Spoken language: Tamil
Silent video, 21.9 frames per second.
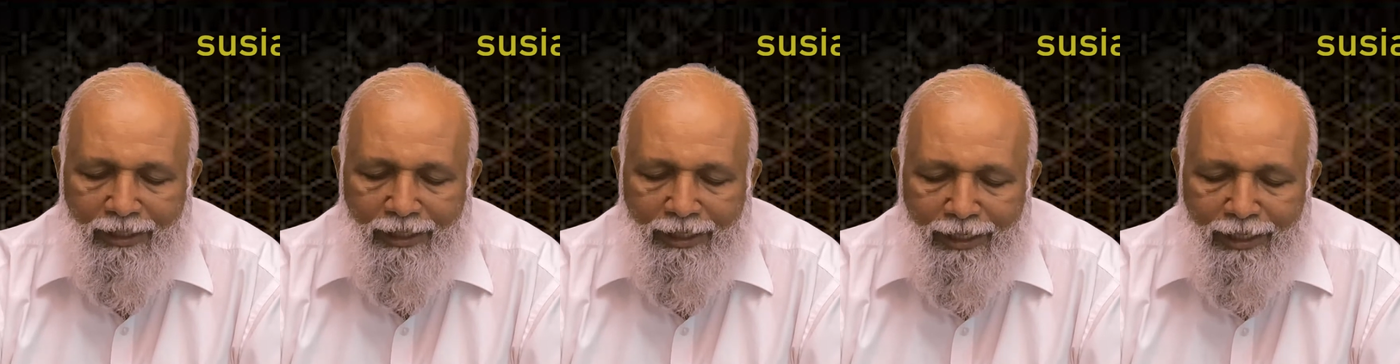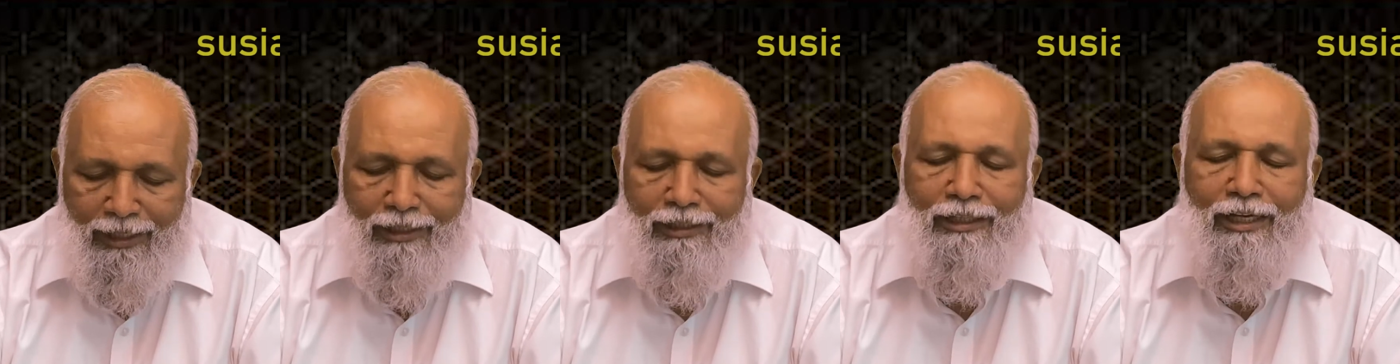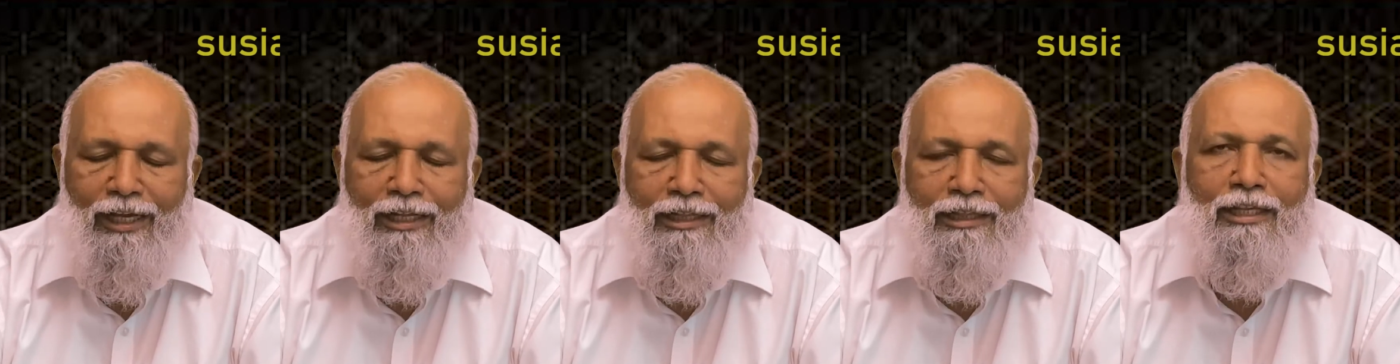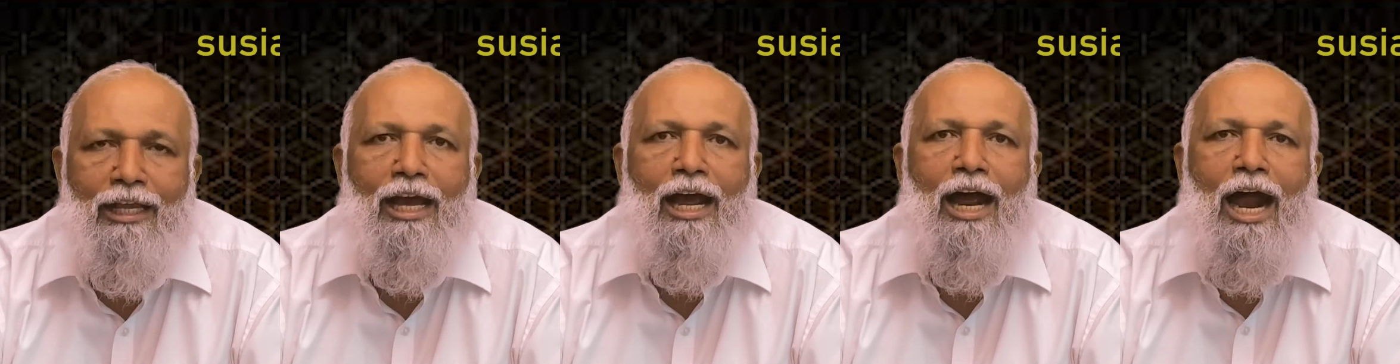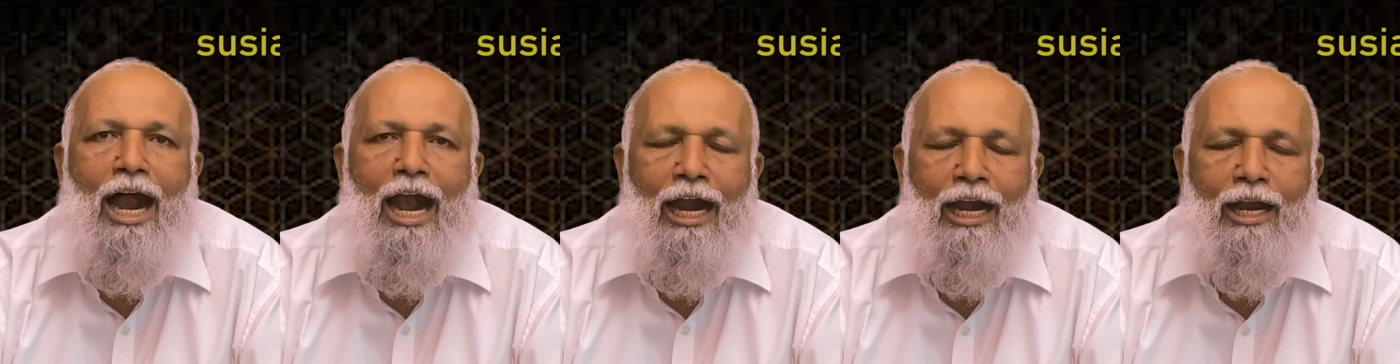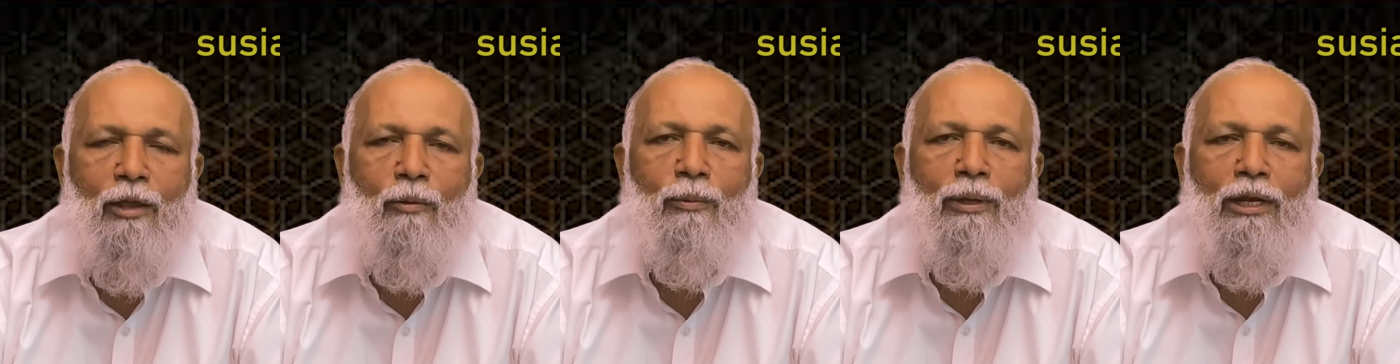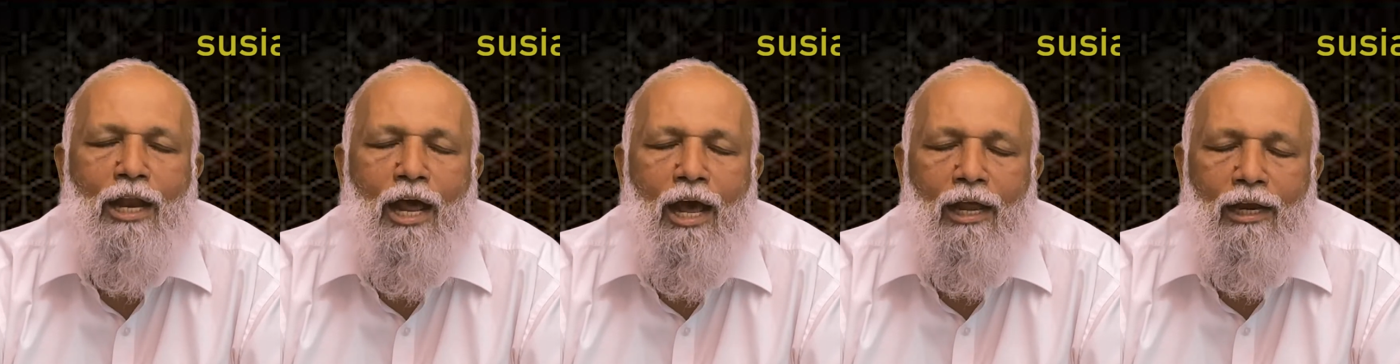நீங்கள் எந்த
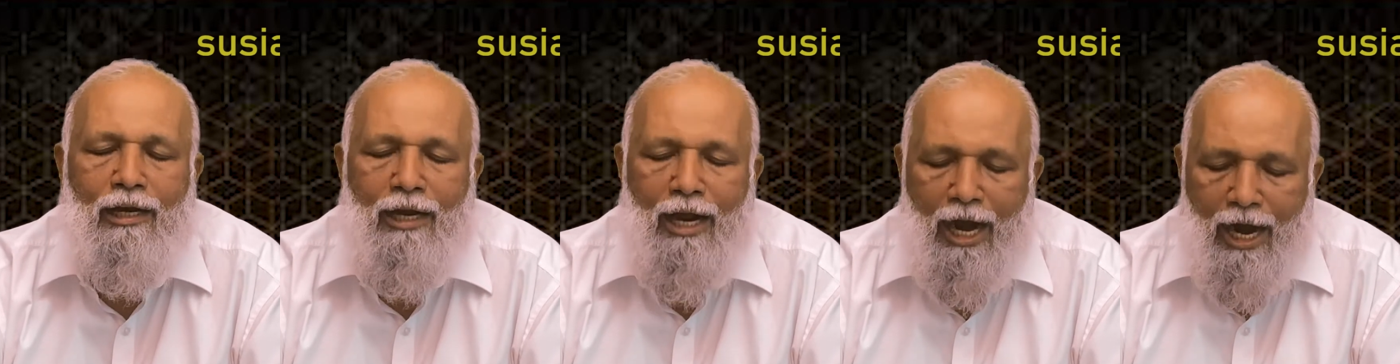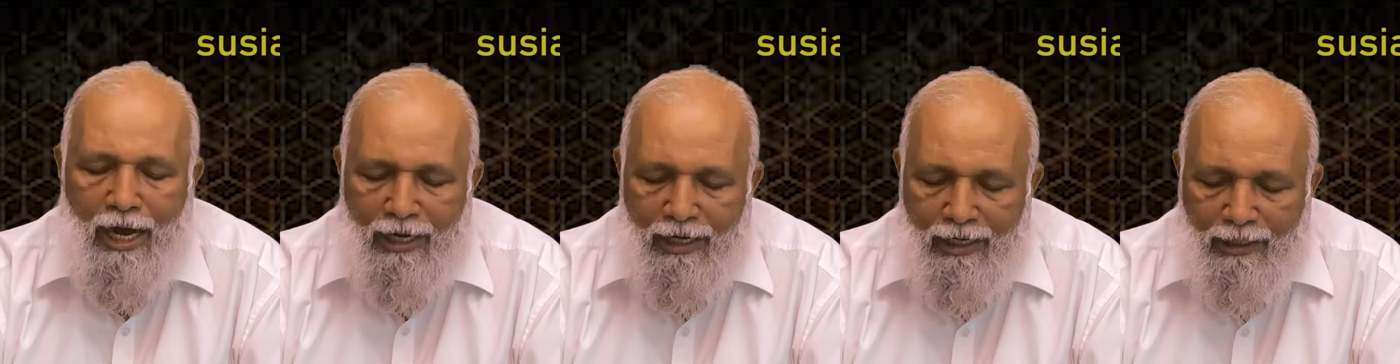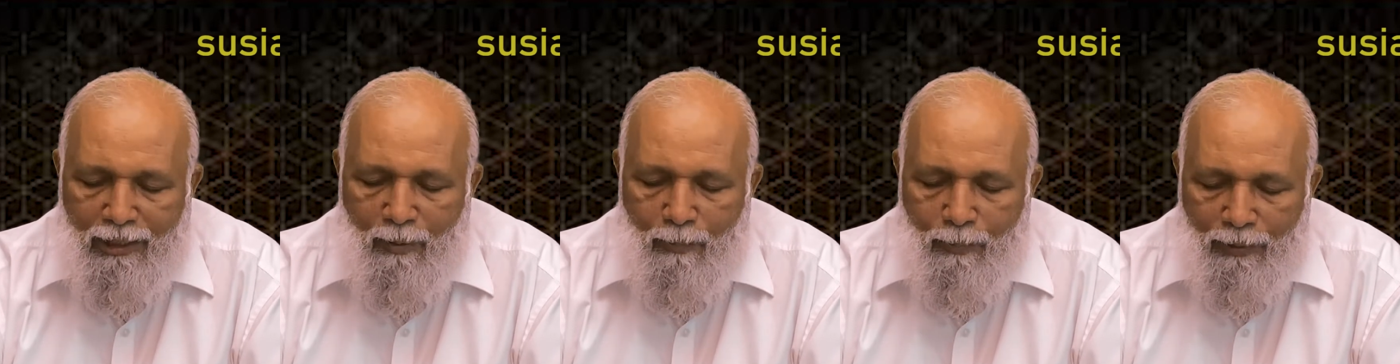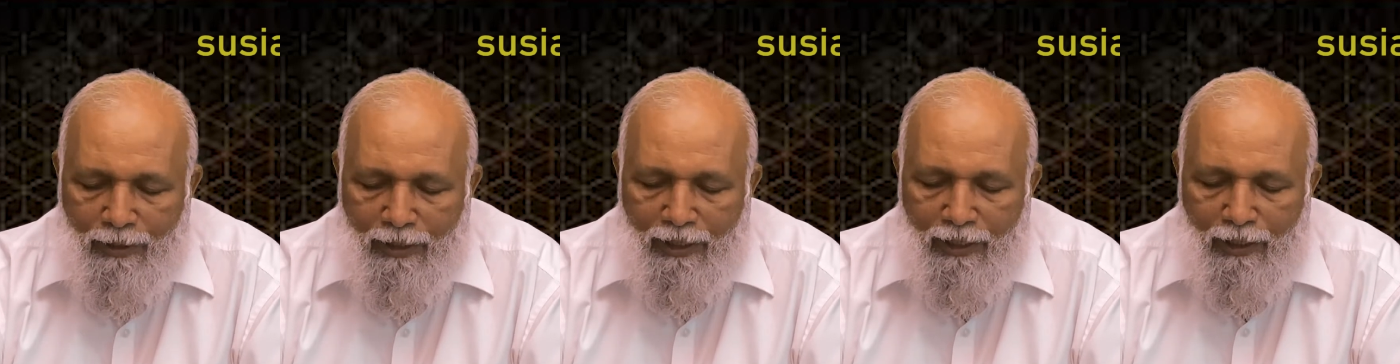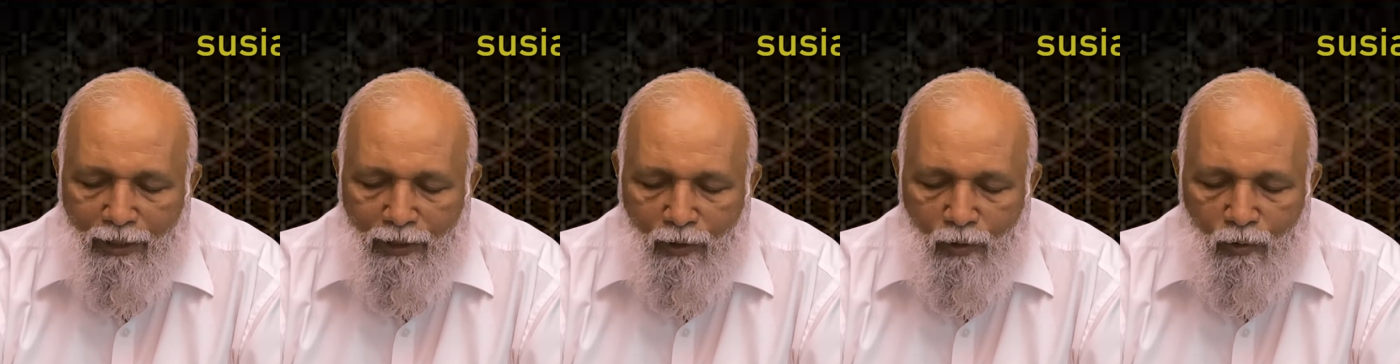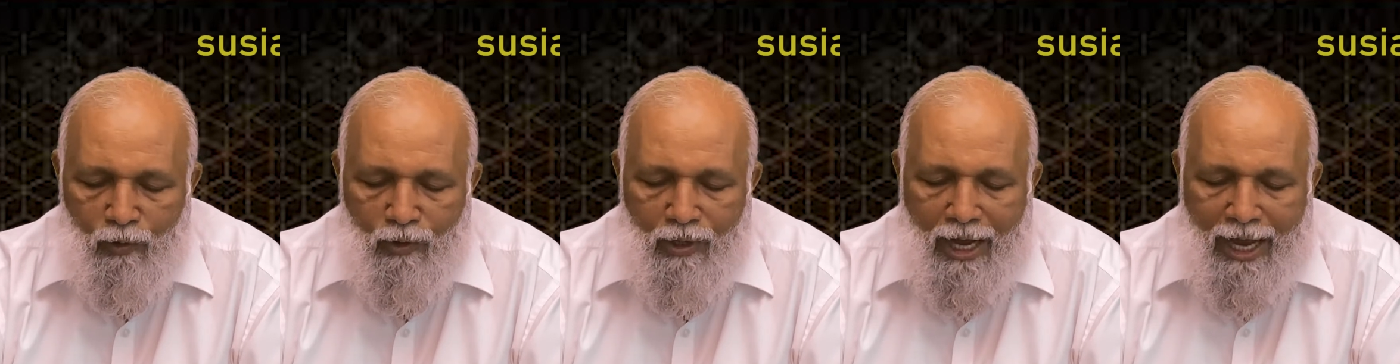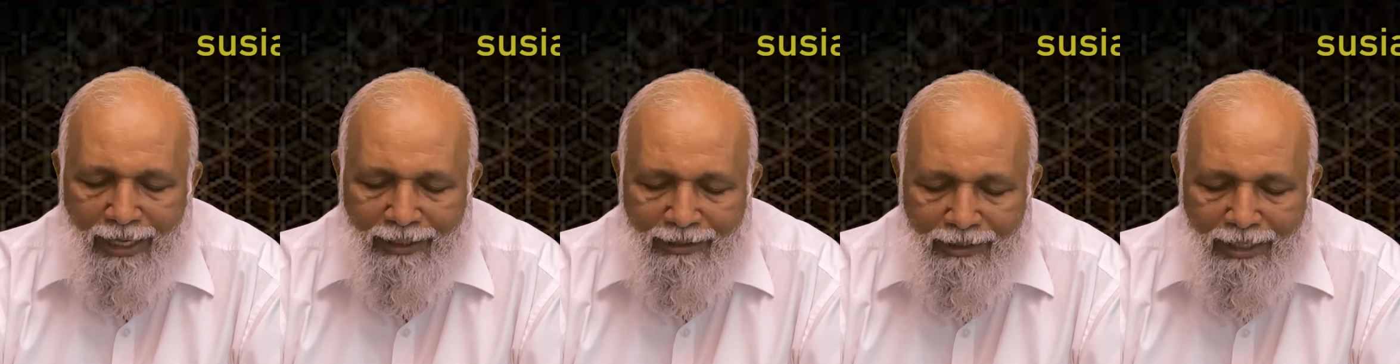அளவினால் அளக்கப்படுகிறீர்களோ
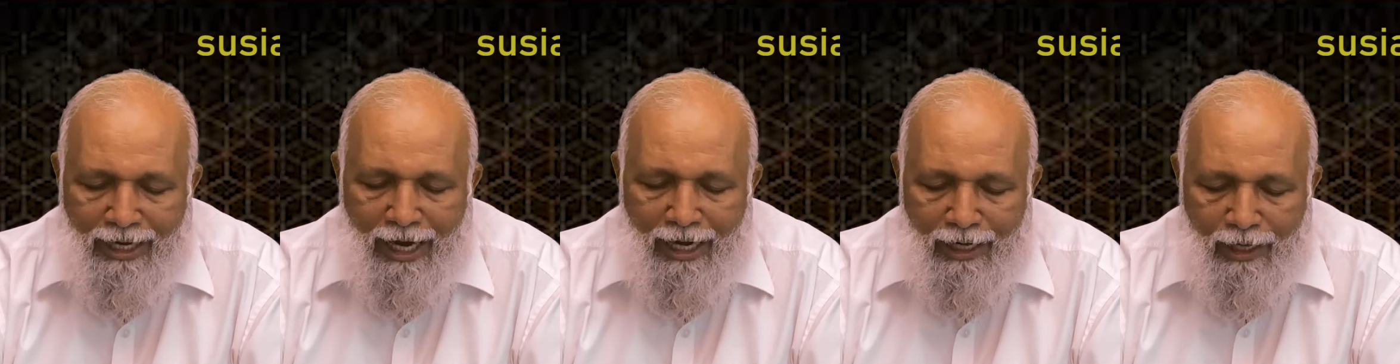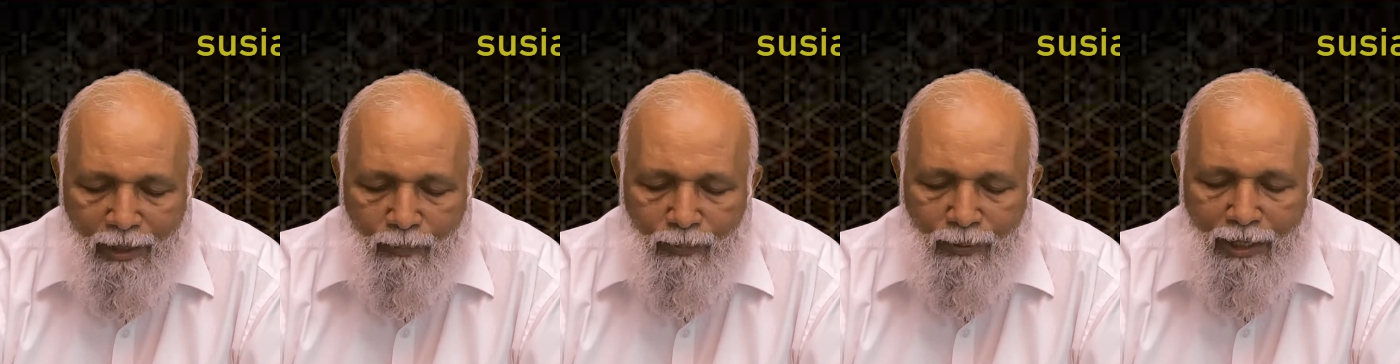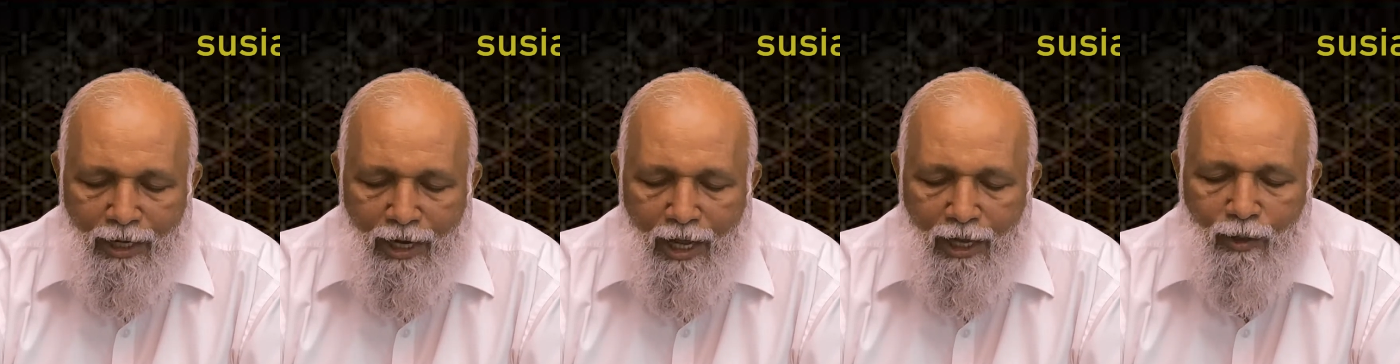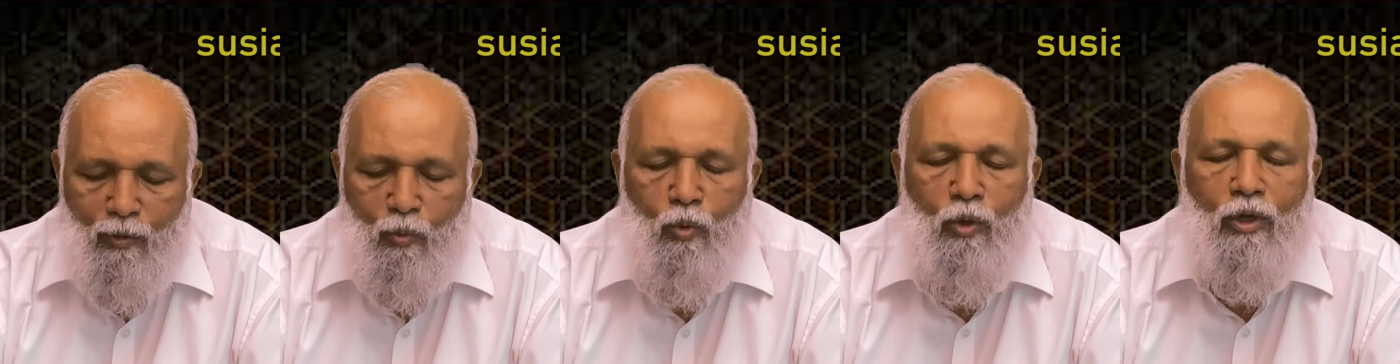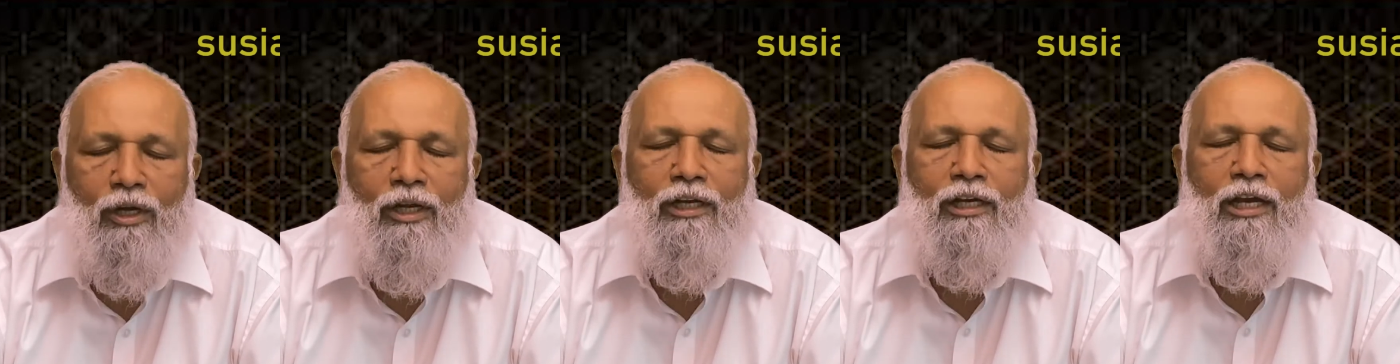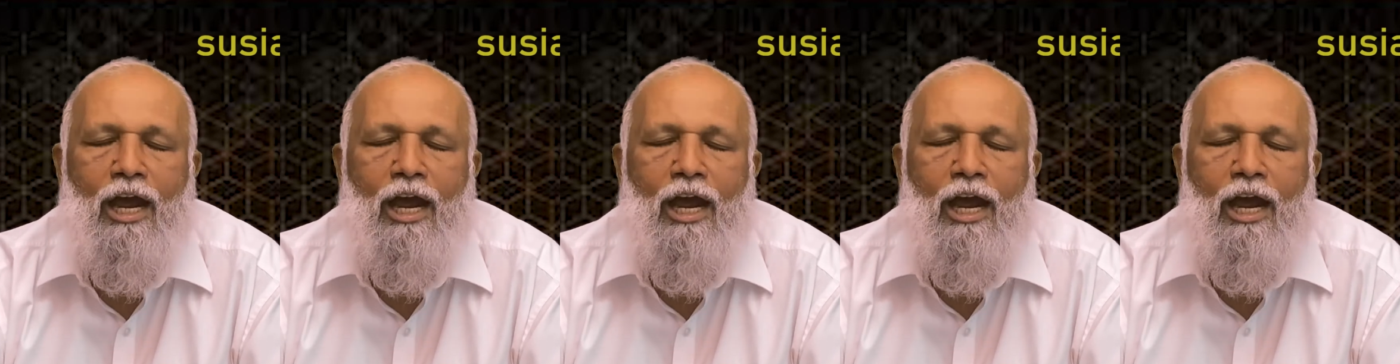அந்த அளவினால் உங்களுக்கு